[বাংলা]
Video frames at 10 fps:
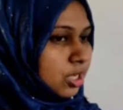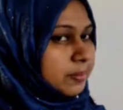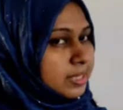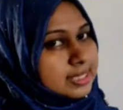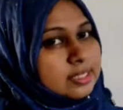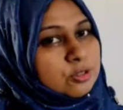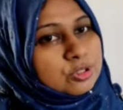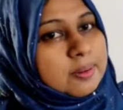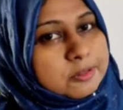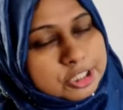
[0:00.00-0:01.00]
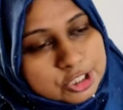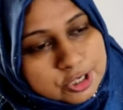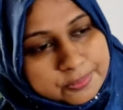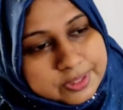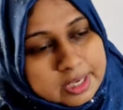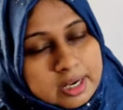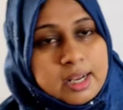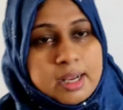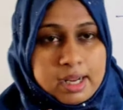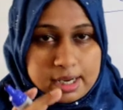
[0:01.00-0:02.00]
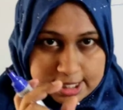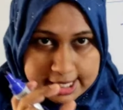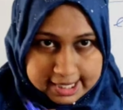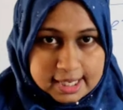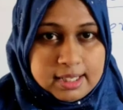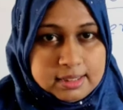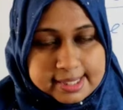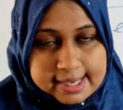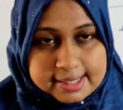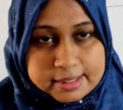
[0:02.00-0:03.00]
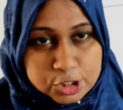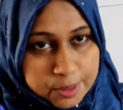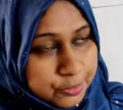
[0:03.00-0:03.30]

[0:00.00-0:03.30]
জানি কোথায় বসে শব্দের একটা শব্দের